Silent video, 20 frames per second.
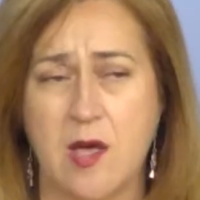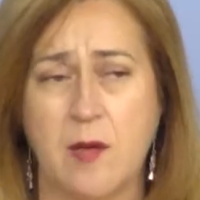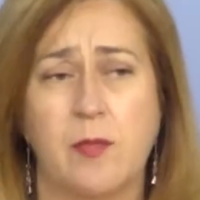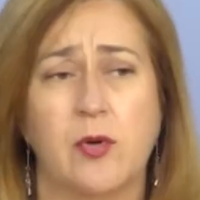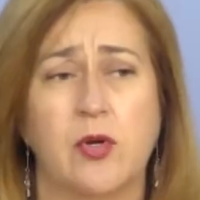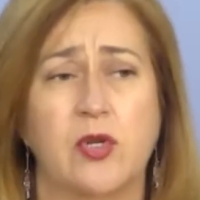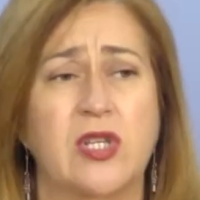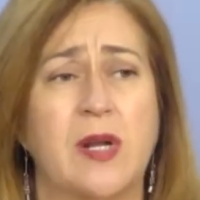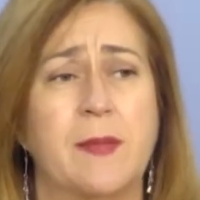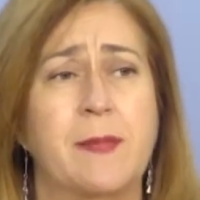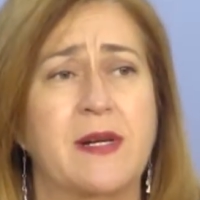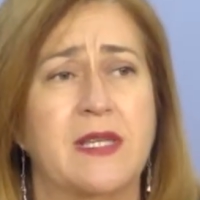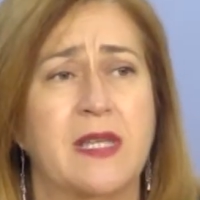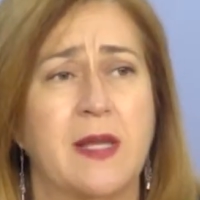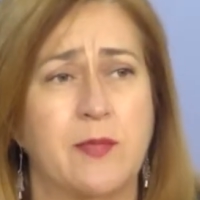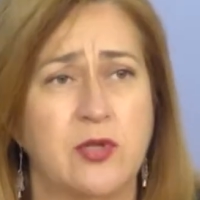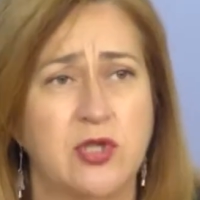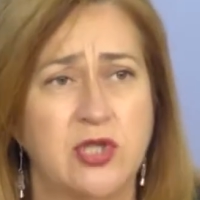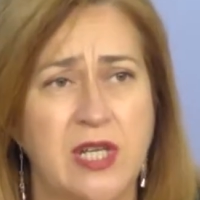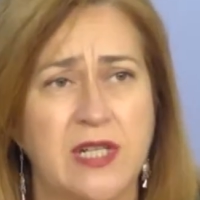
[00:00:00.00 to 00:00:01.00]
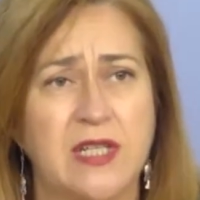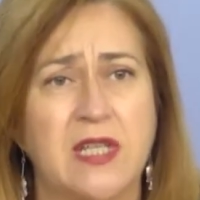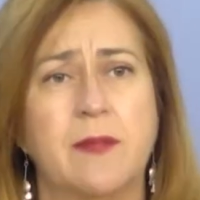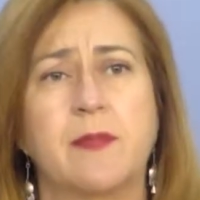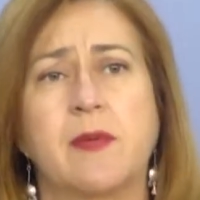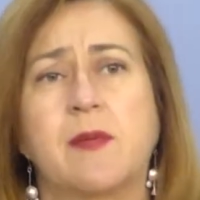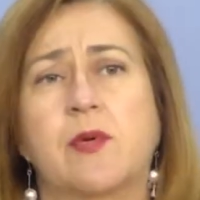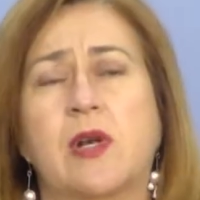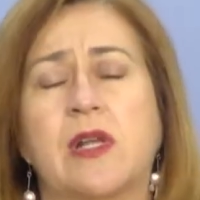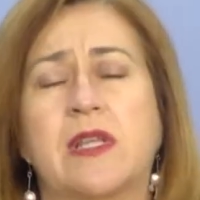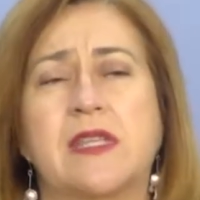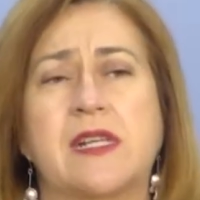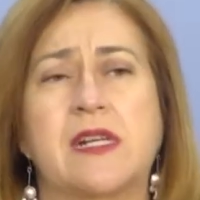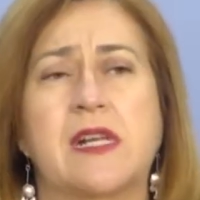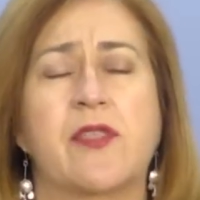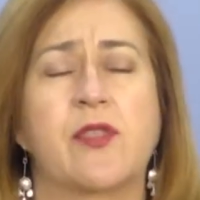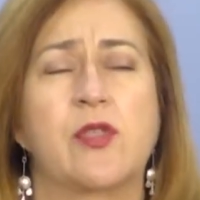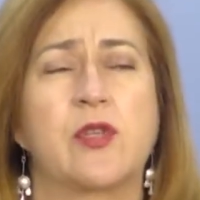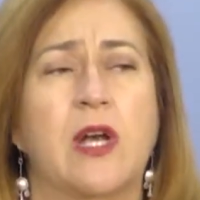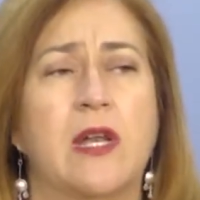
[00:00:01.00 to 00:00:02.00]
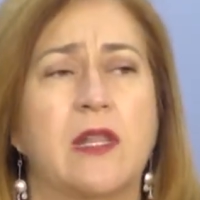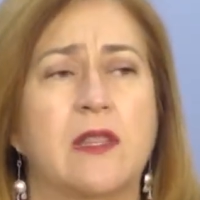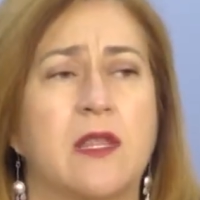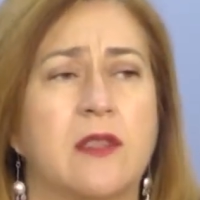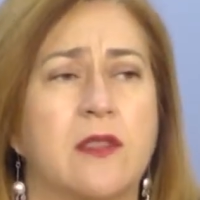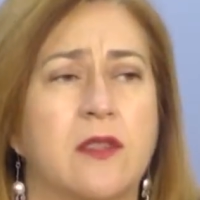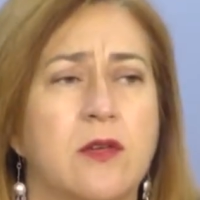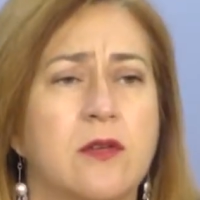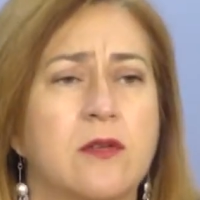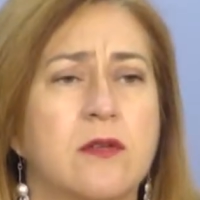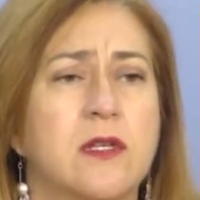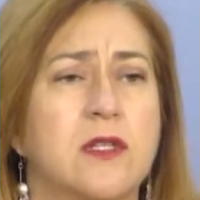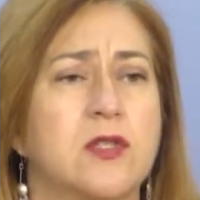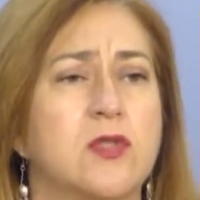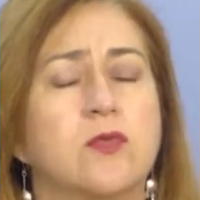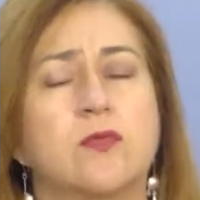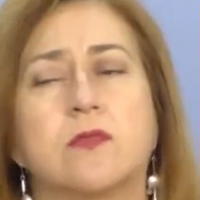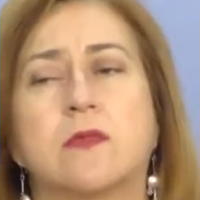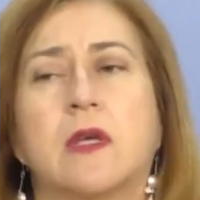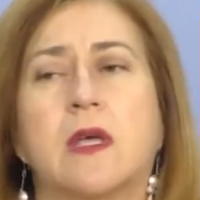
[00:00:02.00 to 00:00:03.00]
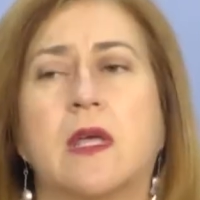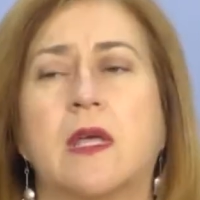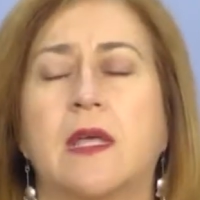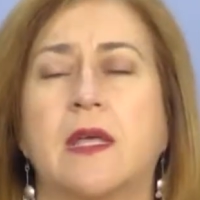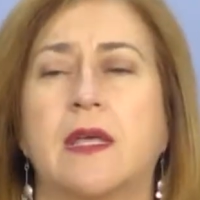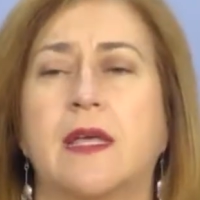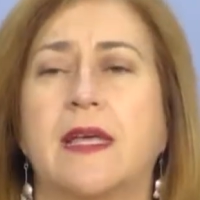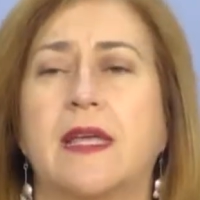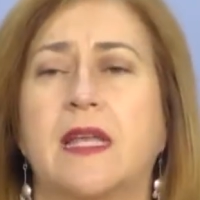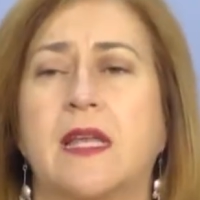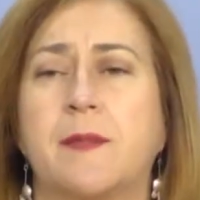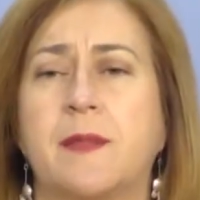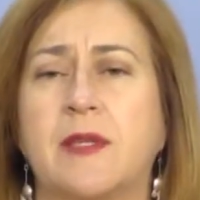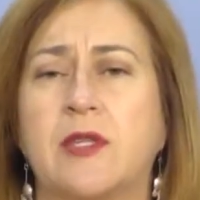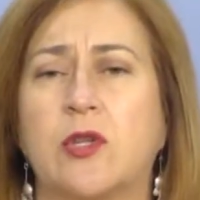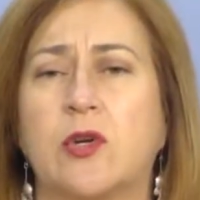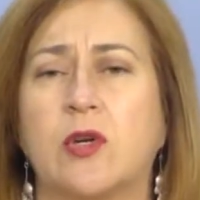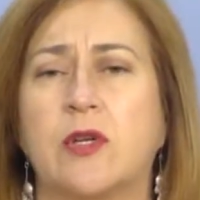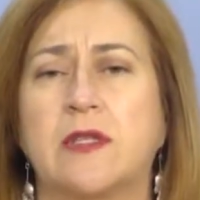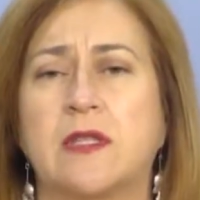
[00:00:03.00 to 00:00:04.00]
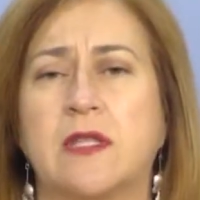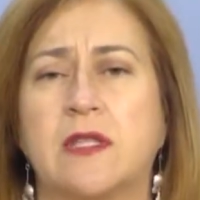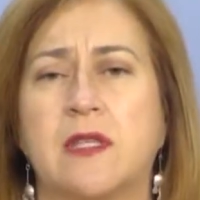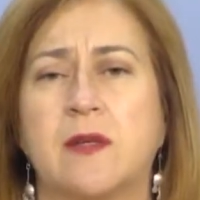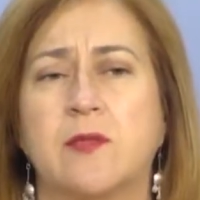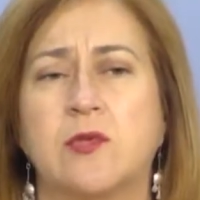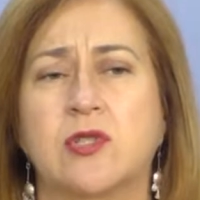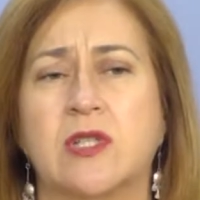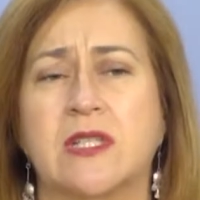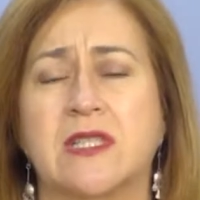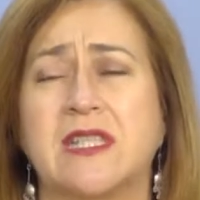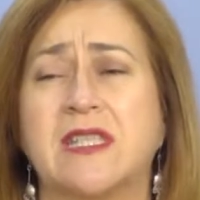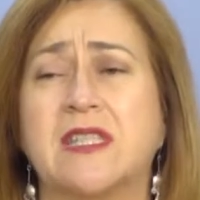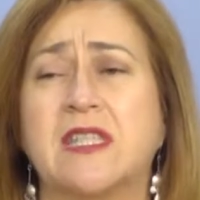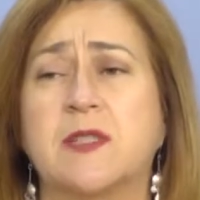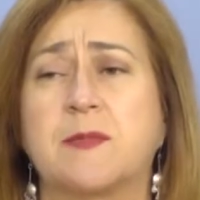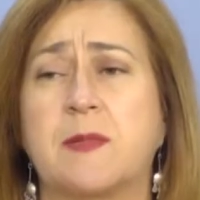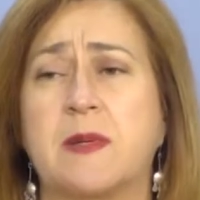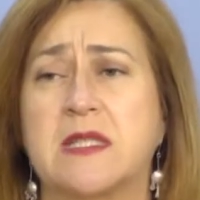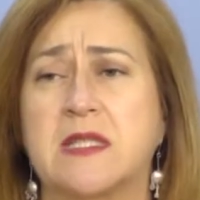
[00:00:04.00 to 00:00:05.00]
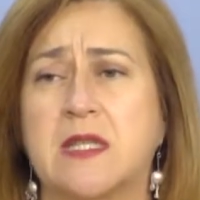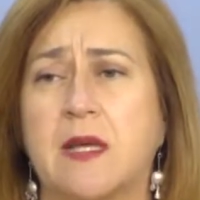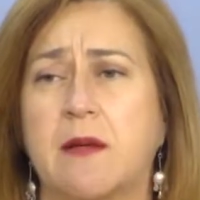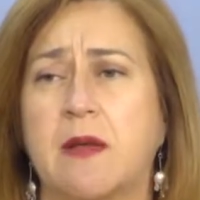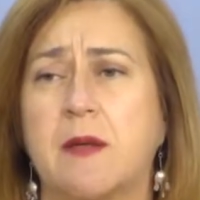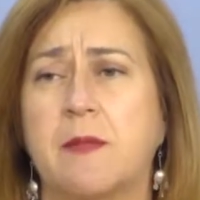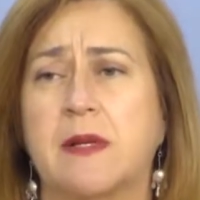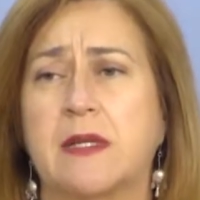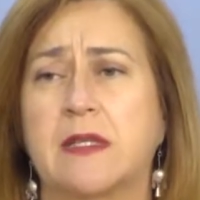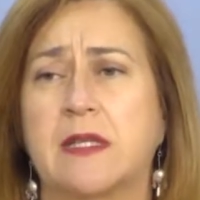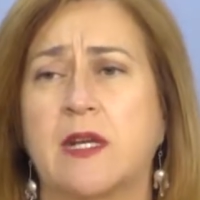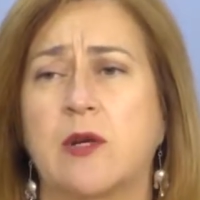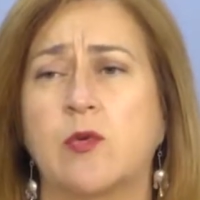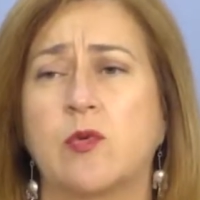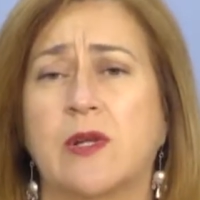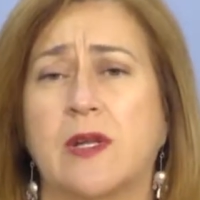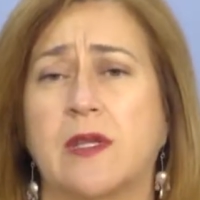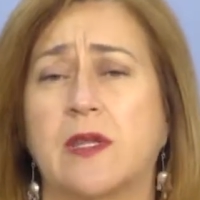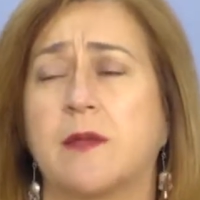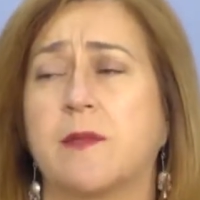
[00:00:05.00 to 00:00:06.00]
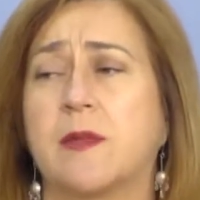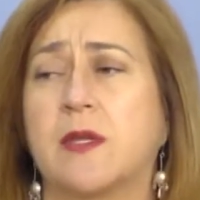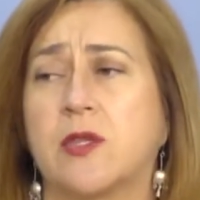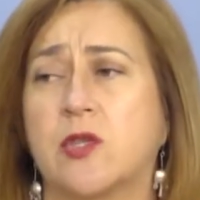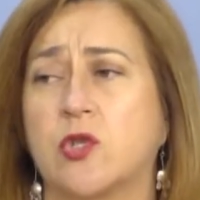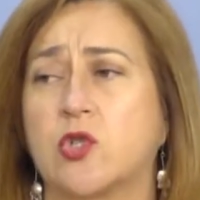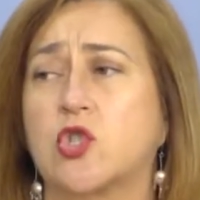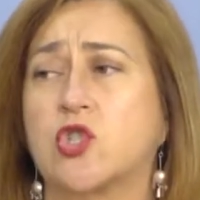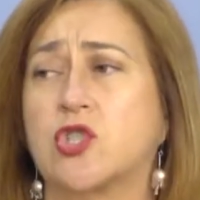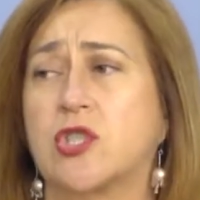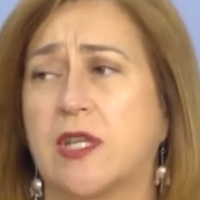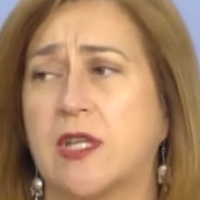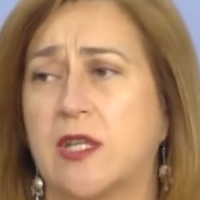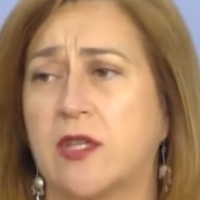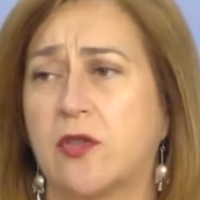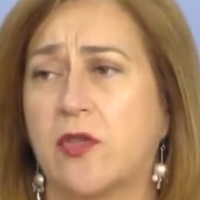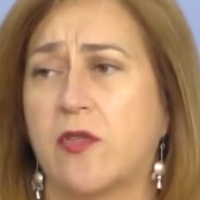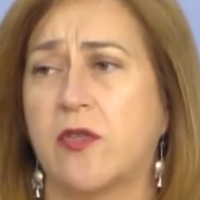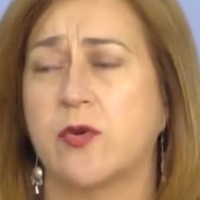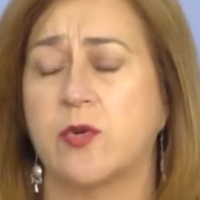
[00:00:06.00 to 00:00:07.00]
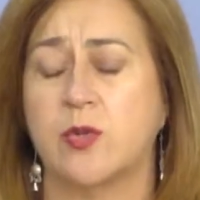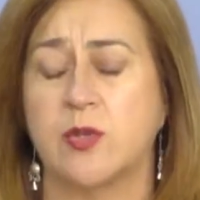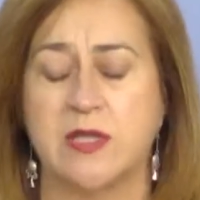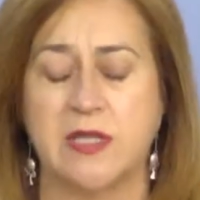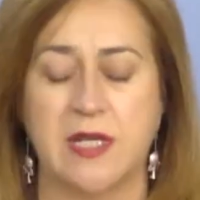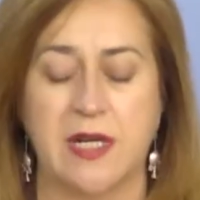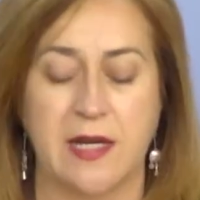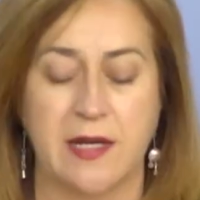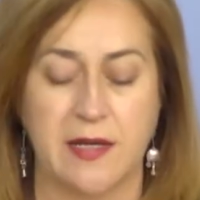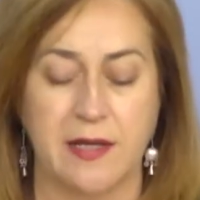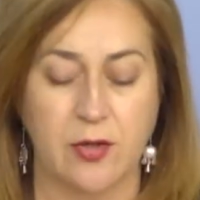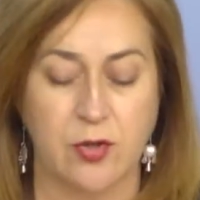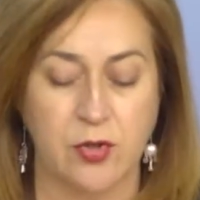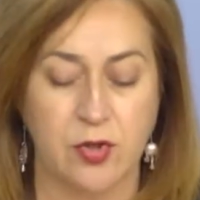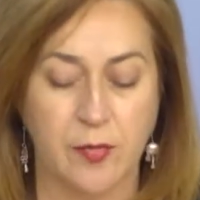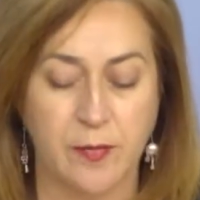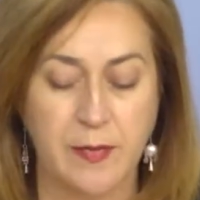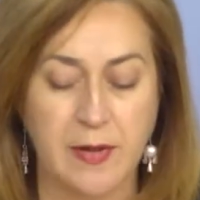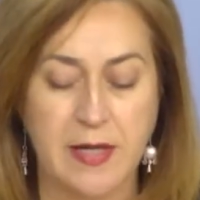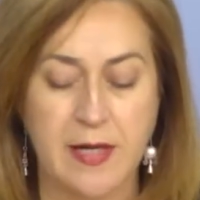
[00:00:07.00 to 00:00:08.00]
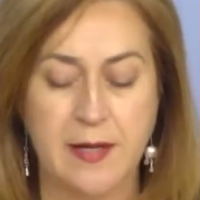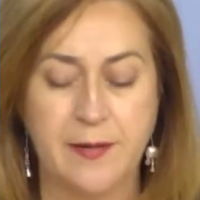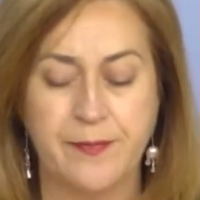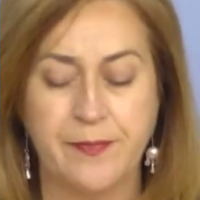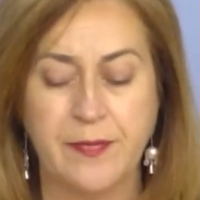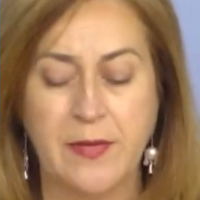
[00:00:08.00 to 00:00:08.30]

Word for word: por otra parte, apostar también por la internacionalización, que es un elemento que entendemos que es indispensable para tener un crecimiento sostenido de nuestra economía,